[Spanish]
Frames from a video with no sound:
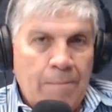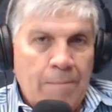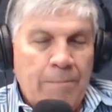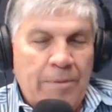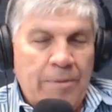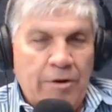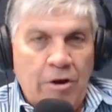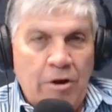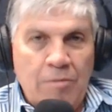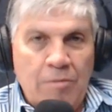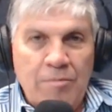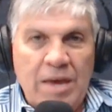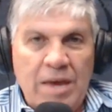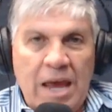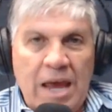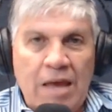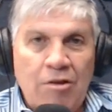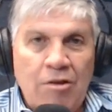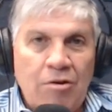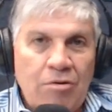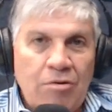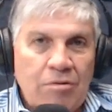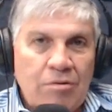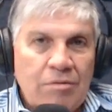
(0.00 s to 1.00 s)
Pero el
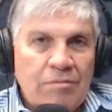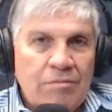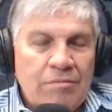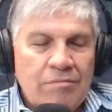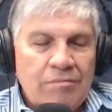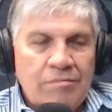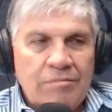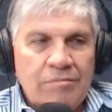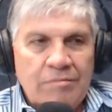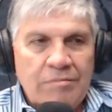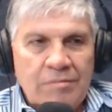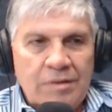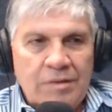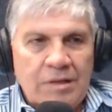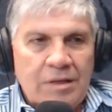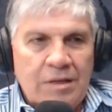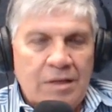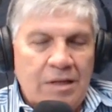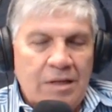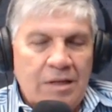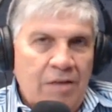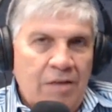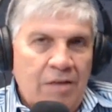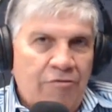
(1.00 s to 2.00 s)
miedo,
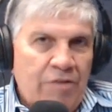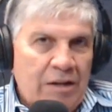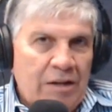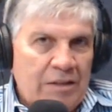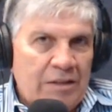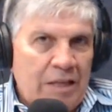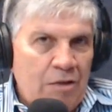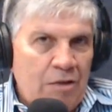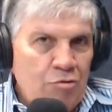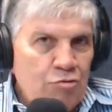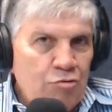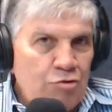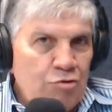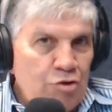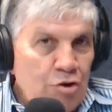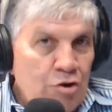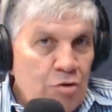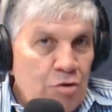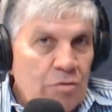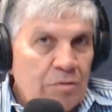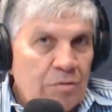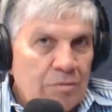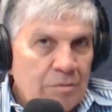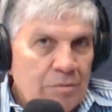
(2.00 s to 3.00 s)
la falta de
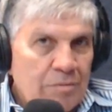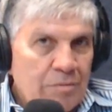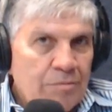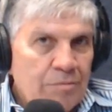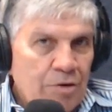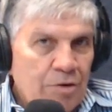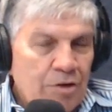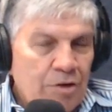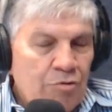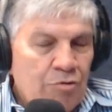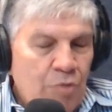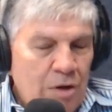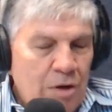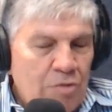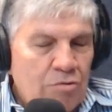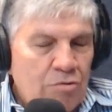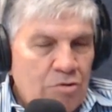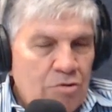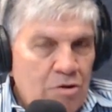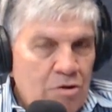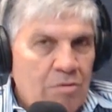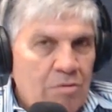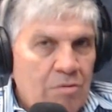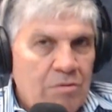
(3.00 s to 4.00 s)
unión, porque no hay
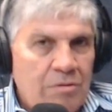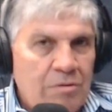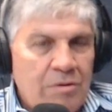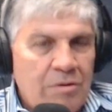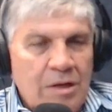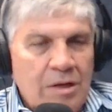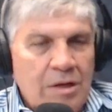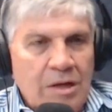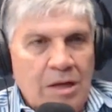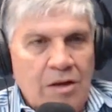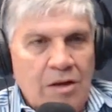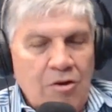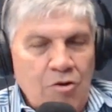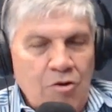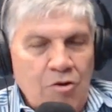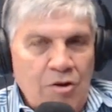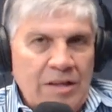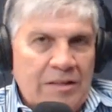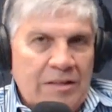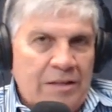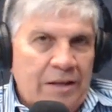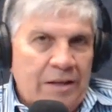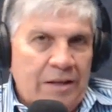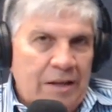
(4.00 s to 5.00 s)
unión, los
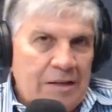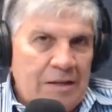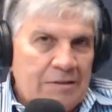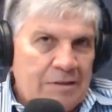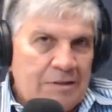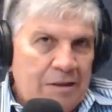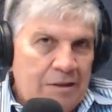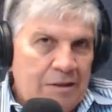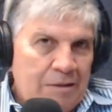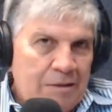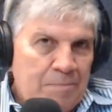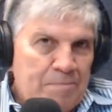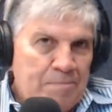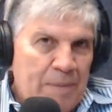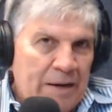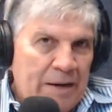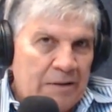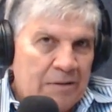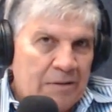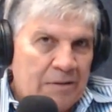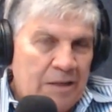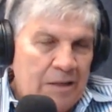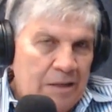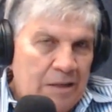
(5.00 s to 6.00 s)
intereses
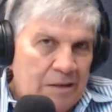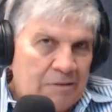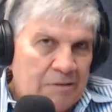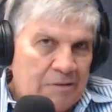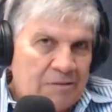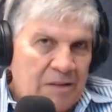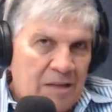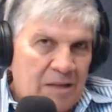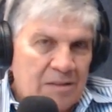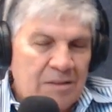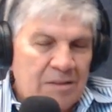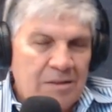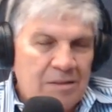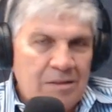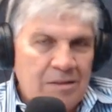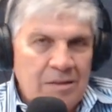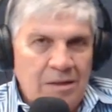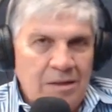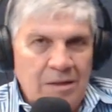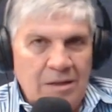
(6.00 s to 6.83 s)
partidistas